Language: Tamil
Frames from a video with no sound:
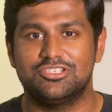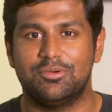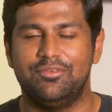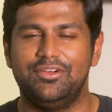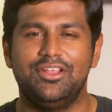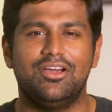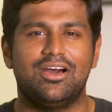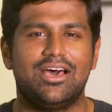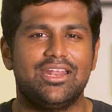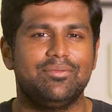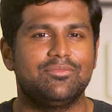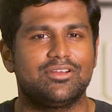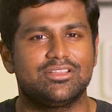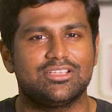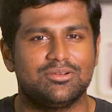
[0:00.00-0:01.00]
ஸோ வீடியோ
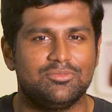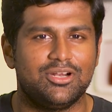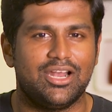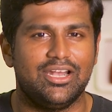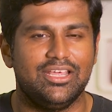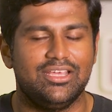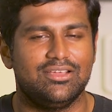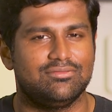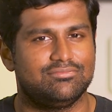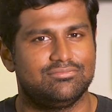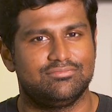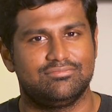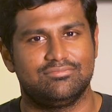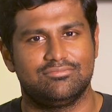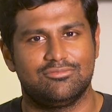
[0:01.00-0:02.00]
ஆரம்பிக்கிறதுக்கு முன்னாடி
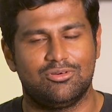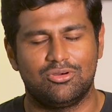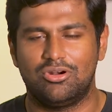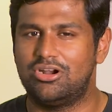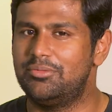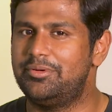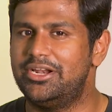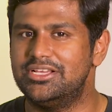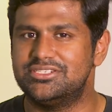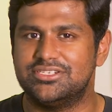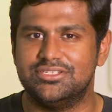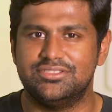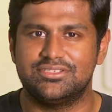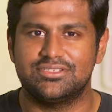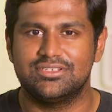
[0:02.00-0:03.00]
உங்களோட
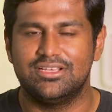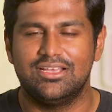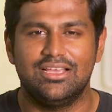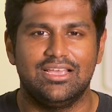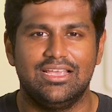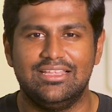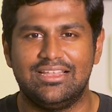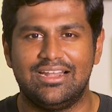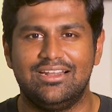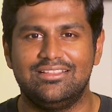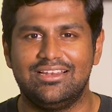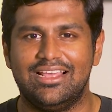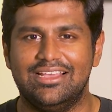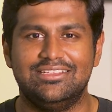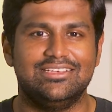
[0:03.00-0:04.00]
ப்ரிடிக்ஷன்ஸ் இது
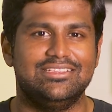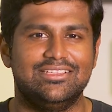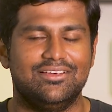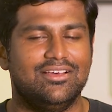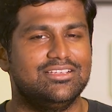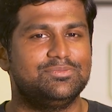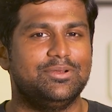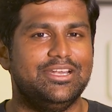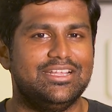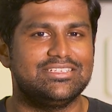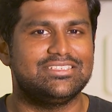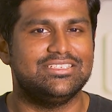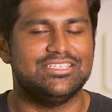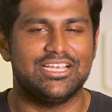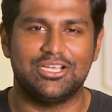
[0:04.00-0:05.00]
ரெண்டுத்தில் எது இந்த ஸ்பீட்
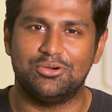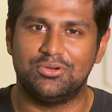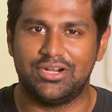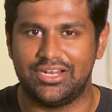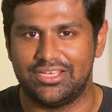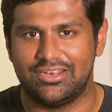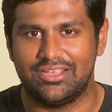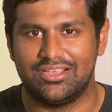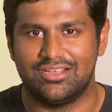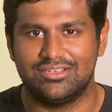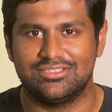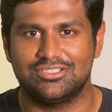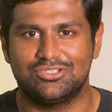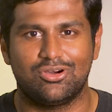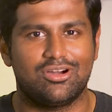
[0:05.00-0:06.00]
டெஸ்ட்டை ஜெயிக்கும்னு நினைக்கிறீங்க
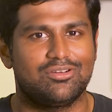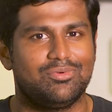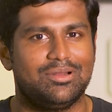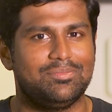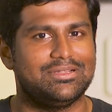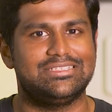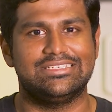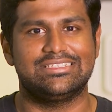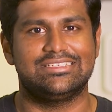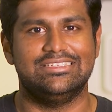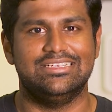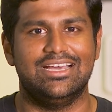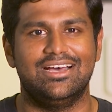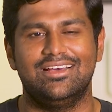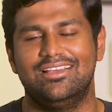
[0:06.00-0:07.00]
ஸ்டாக் ஒன் ப்ளஸ்
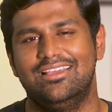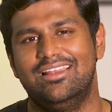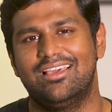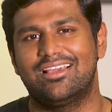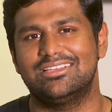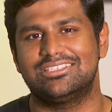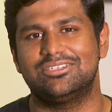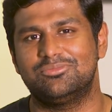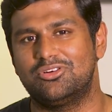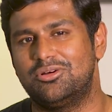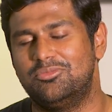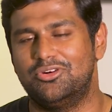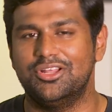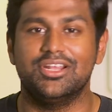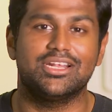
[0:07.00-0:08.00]
சிக்ஸ்டியா இல்லை கஸ்டம்
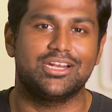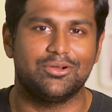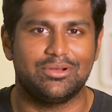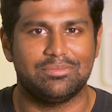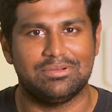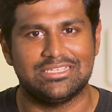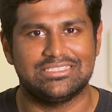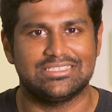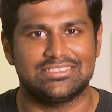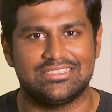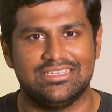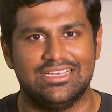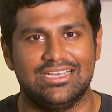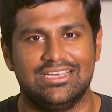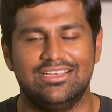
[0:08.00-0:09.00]
ராமோடு இருக்கிற ஒன் ப்ளஸ்
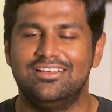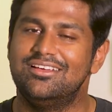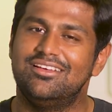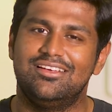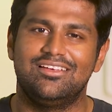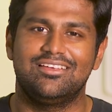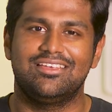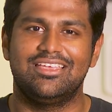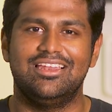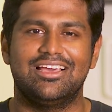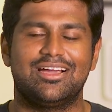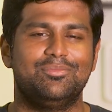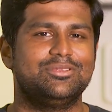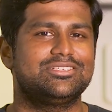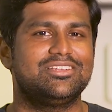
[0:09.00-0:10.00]
சிக்ஸ்டியா கீழே
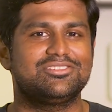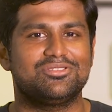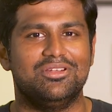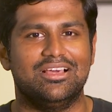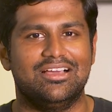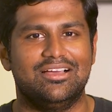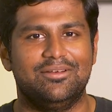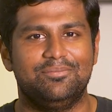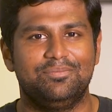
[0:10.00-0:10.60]
கமெண்ட்ஸில் சொல்லுங்கள்